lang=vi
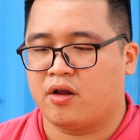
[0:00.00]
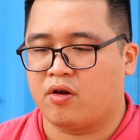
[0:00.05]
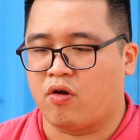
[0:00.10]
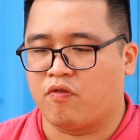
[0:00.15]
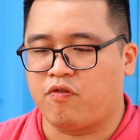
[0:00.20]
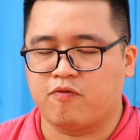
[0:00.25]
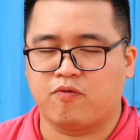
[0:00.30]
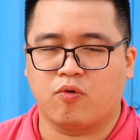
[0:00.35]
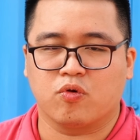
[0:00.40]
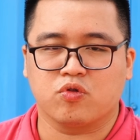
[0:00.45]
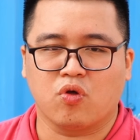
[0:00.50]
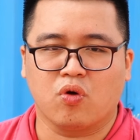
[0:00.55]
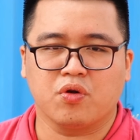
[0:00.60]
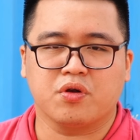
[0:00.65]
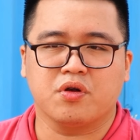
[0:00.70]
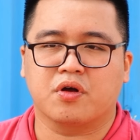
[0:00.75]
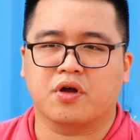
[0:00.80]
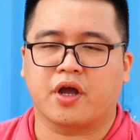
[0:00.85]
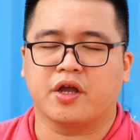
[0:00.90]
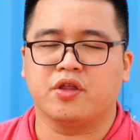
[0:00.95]
nó phục vụ
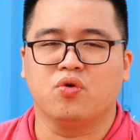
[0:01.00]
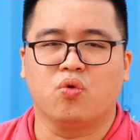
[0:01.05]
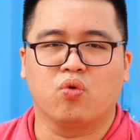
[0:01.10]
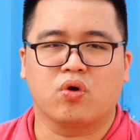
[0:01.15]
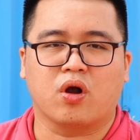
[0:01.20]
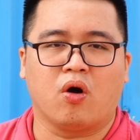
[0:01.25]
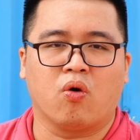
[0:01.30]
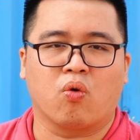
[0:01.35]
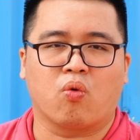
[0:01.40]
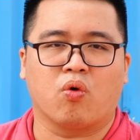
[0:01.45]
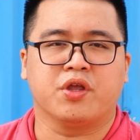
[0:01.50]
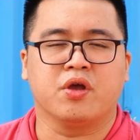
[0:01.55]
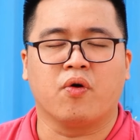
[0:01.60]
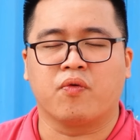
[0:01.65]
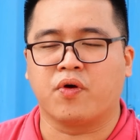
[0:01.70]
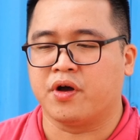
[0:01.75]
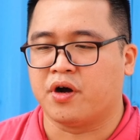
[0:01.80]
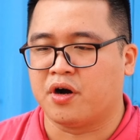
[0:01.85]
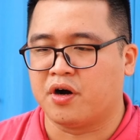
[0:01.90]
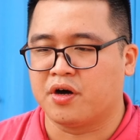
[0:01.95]
tốt được cái nhu cầu của nhiều
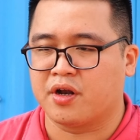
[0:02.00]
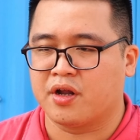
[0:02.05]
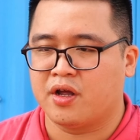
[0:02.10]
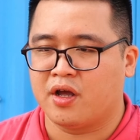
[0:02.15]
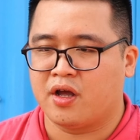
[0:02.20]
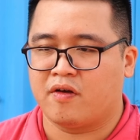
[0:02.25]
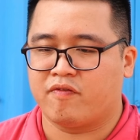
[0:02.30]
người hơn,